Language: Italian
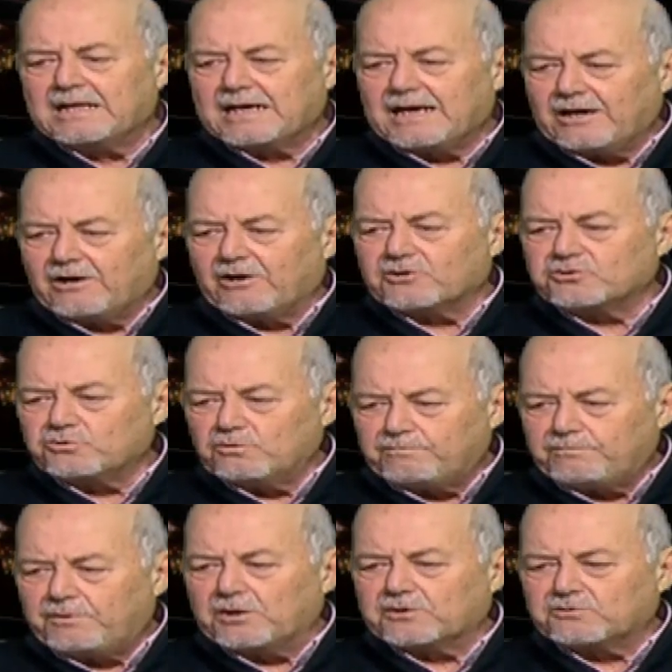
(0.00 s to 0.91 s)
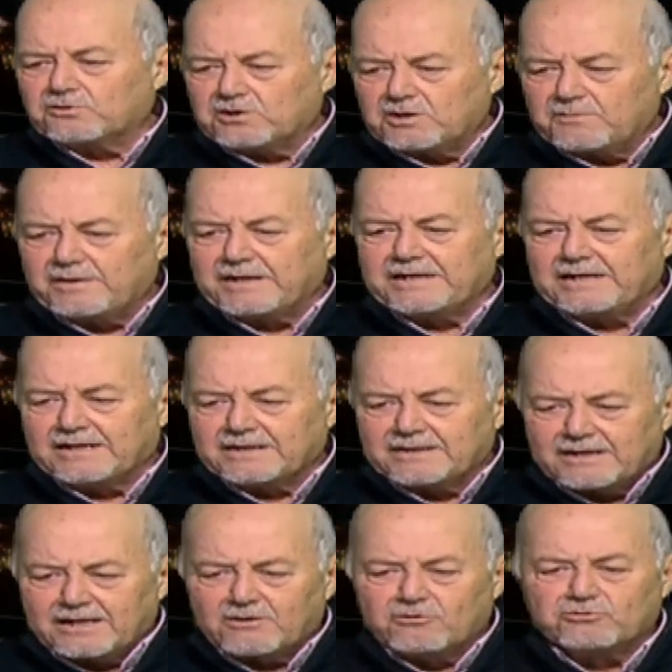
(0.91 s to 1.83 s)
Allora, sul porto di Marina
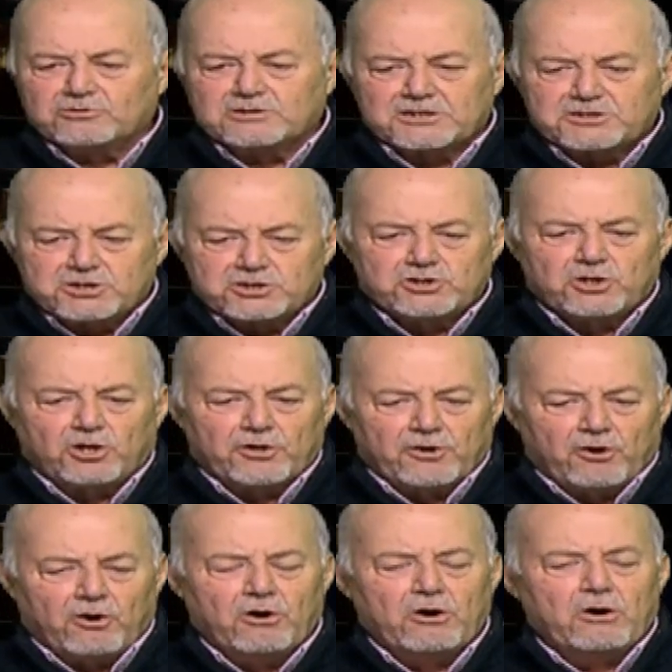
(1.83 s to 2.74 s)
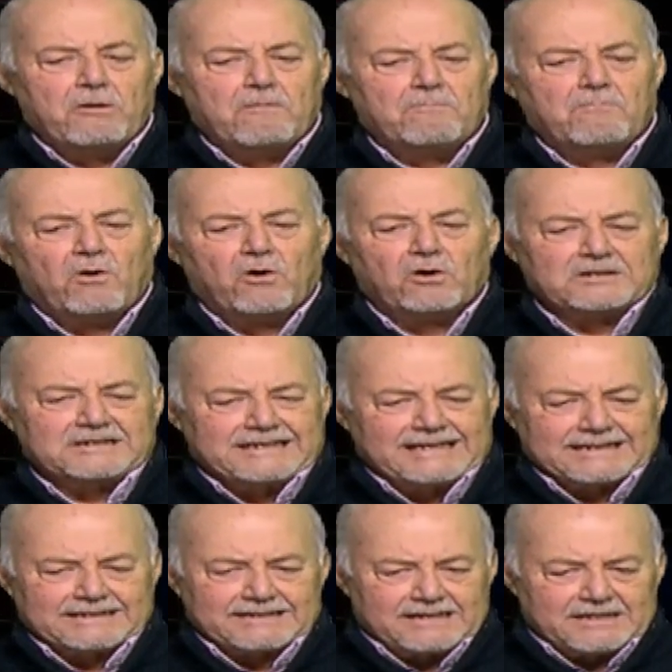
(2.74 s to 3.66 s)
di Ragusa ci sono
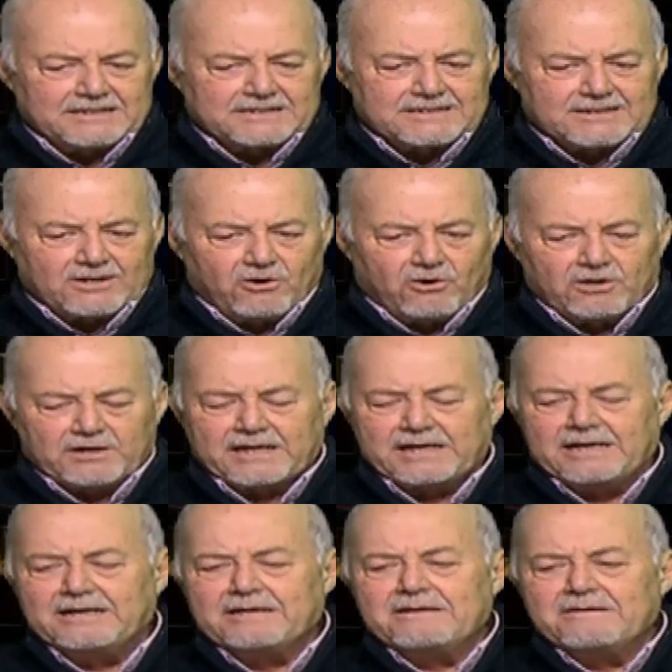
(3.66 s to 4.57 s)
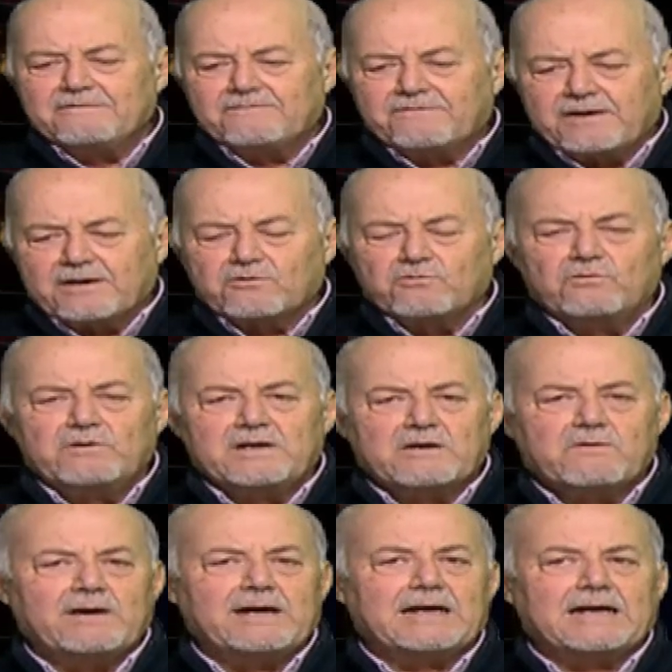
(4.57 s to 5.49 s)
molte attenzioni, fra cui
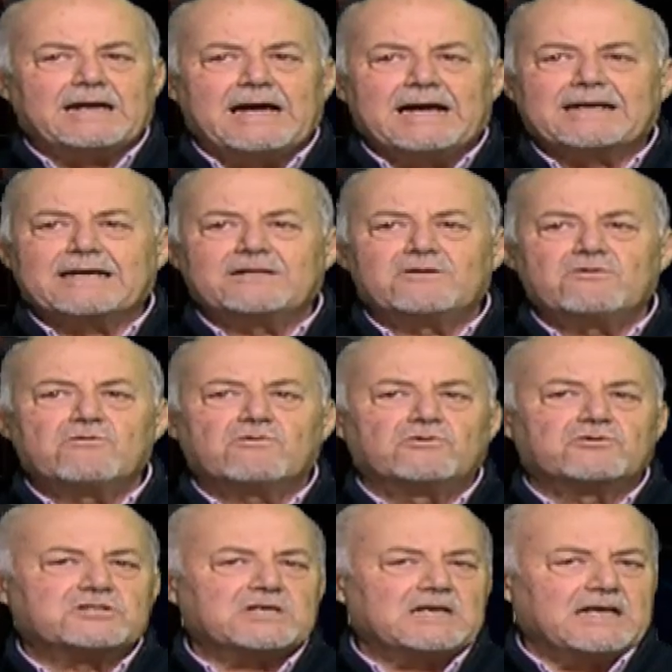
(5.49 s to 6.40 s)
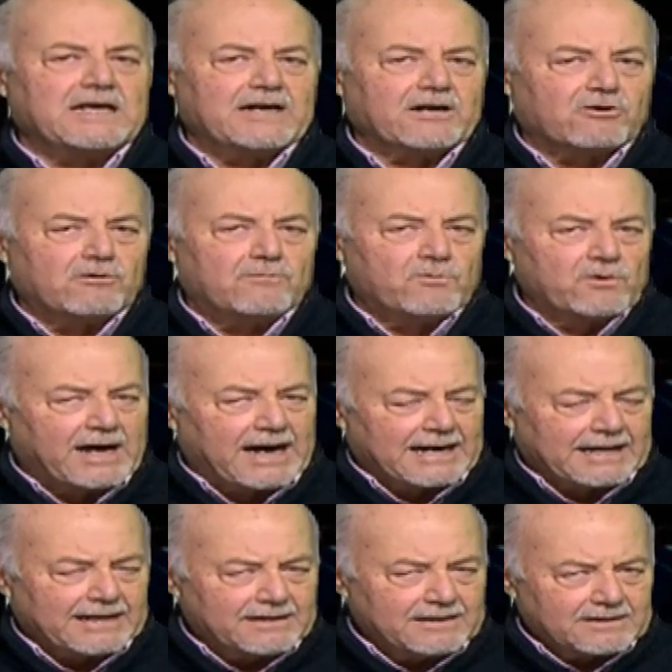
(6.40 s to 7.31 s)
quella anche di un consigliere
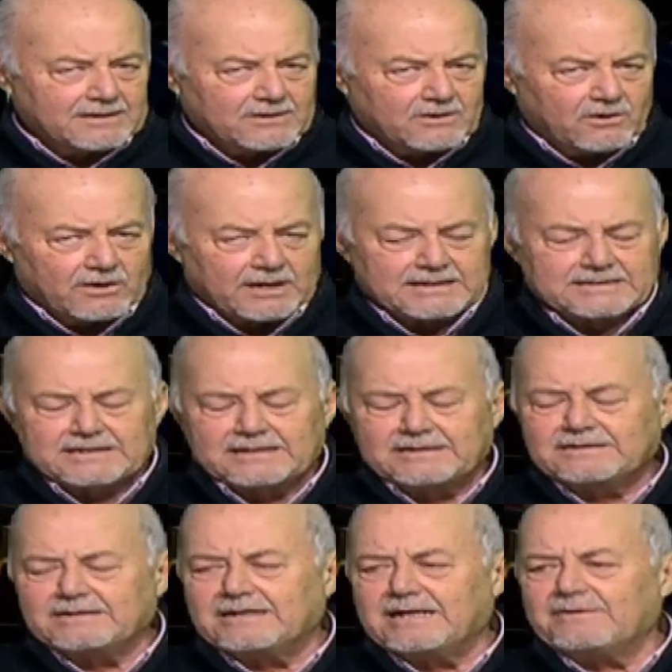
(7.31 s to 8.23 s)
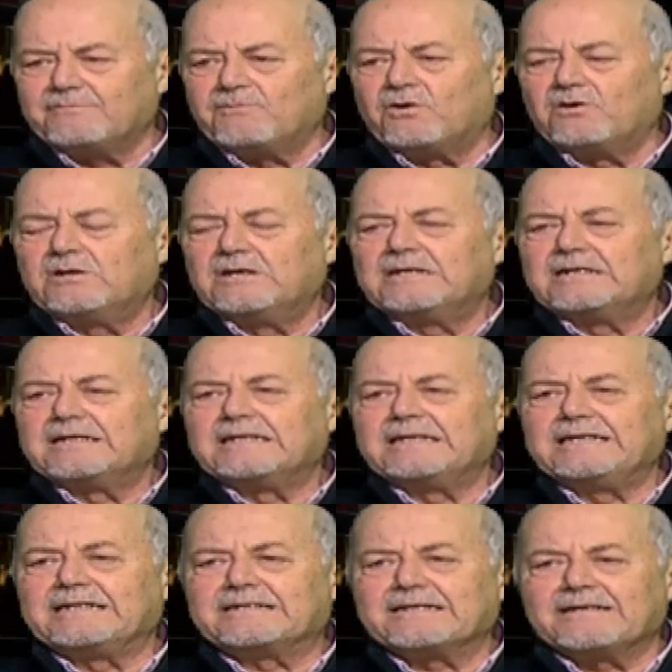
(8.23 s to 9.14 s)
comunale. Ora sentiremo
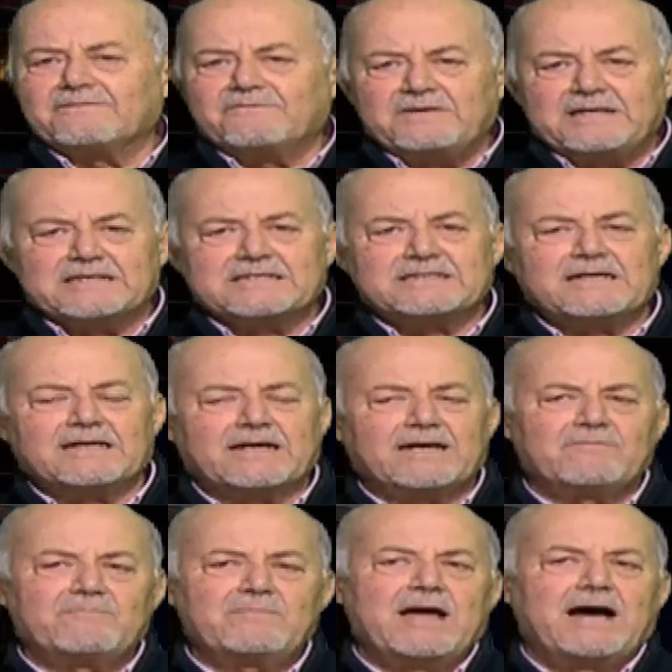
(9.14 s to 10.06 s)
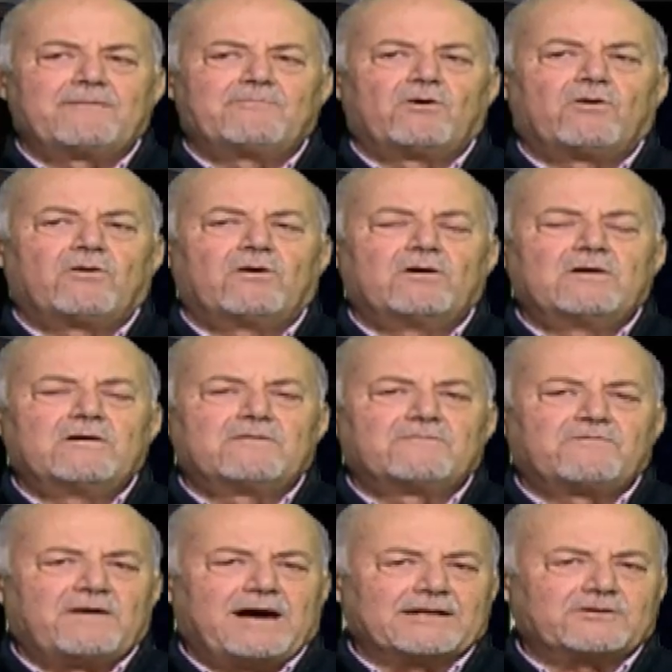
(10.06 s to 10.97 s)
l'intervista che abbiamo
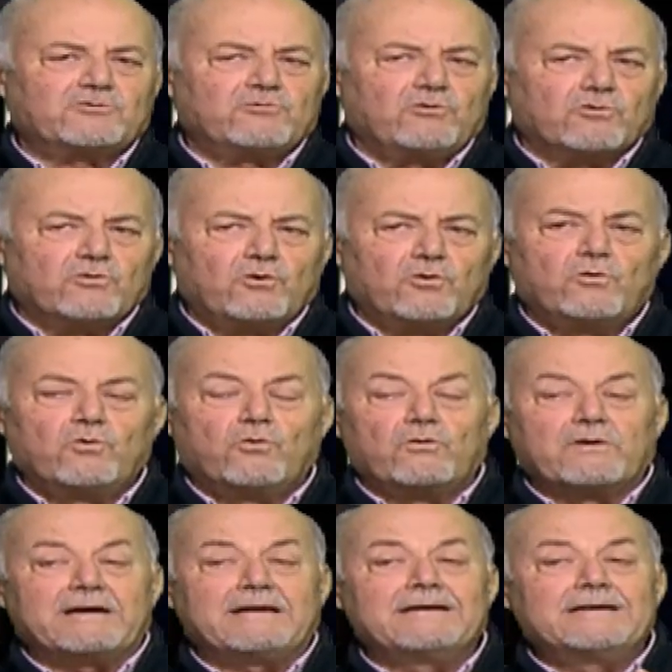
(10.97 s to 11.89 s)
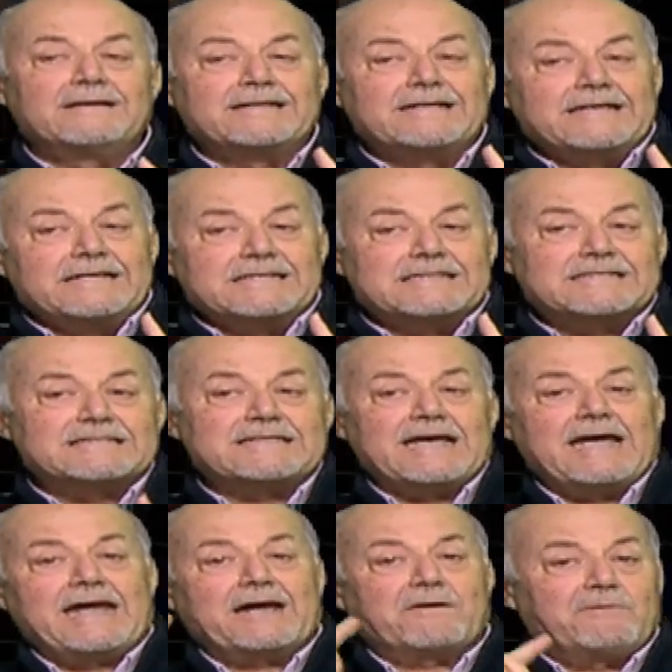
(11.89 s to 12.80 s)
fatto con lui in
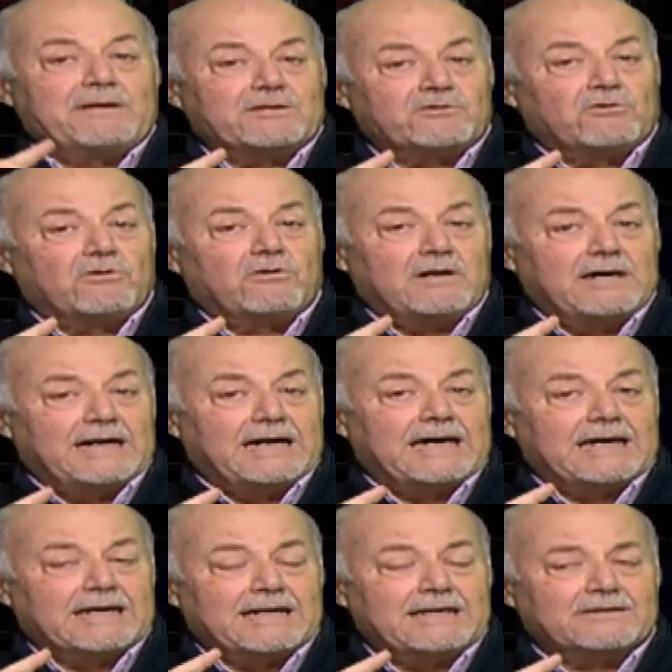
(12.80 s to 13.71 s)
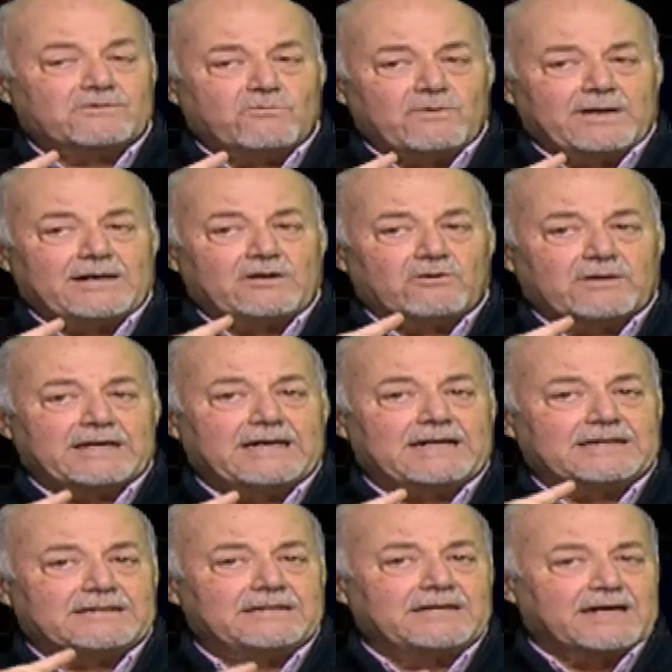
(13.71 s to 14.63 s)
seguito a quello che
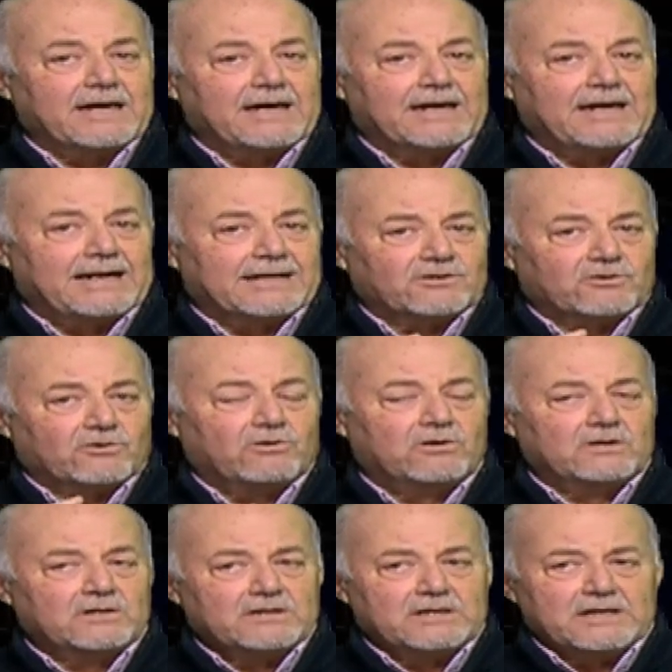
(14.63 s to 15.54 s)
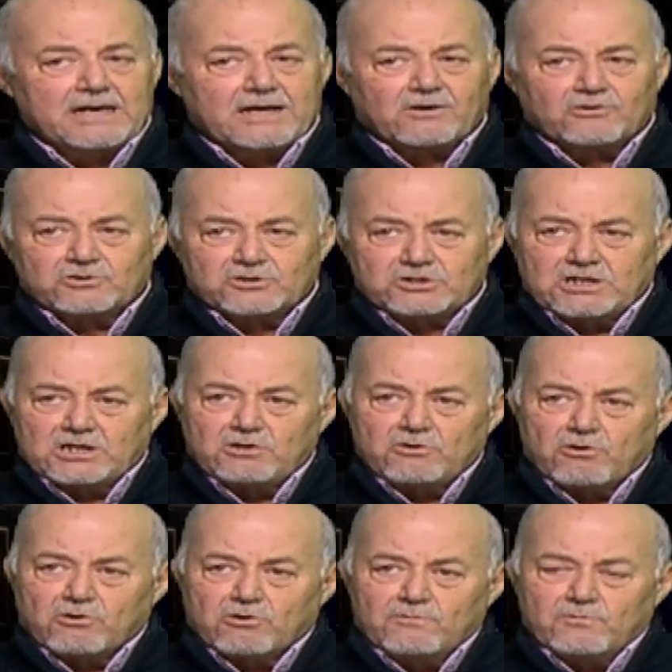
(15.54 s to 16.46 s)
ha dichiarato in
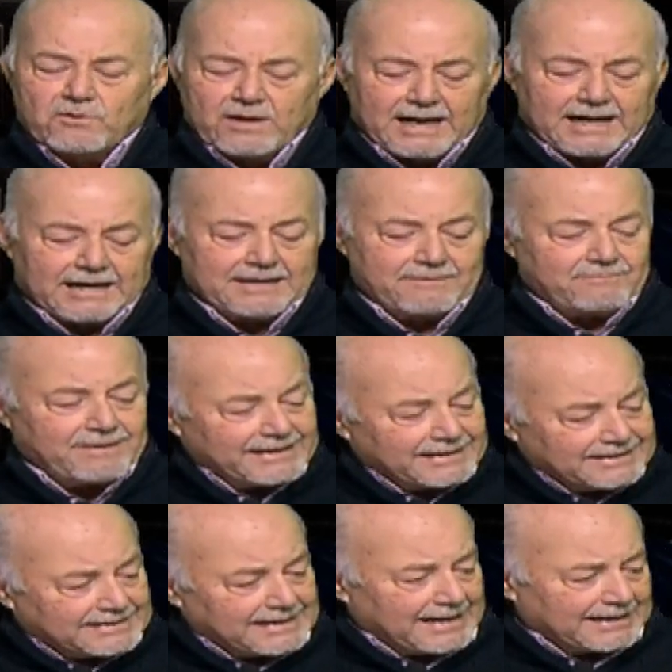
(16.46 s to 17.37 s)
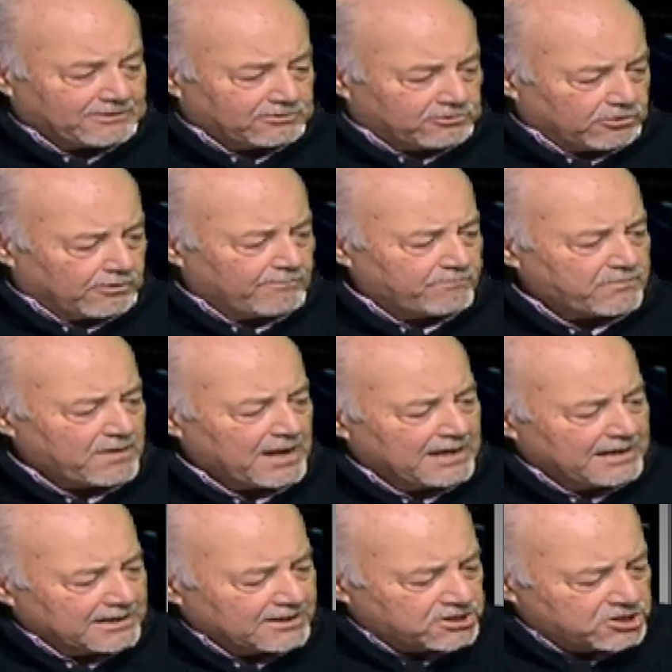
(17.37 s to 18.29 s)
consiglio comunale. Ma intanto
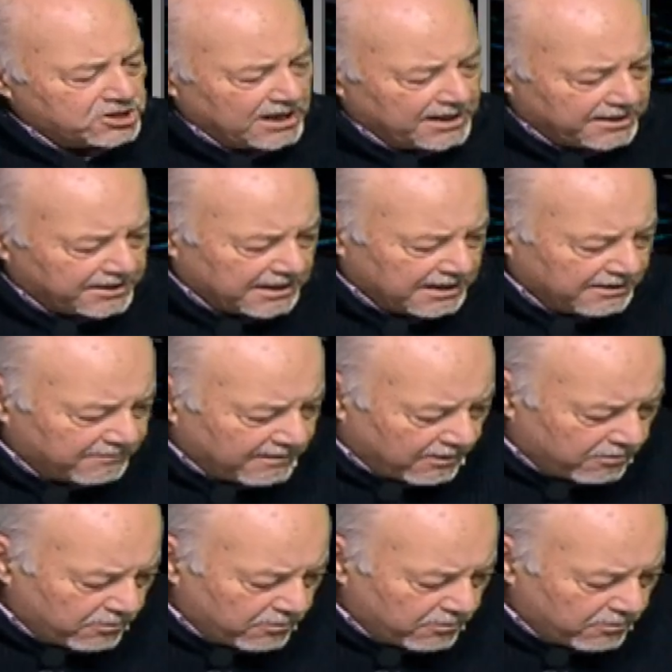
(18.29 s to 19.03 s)
ci arriva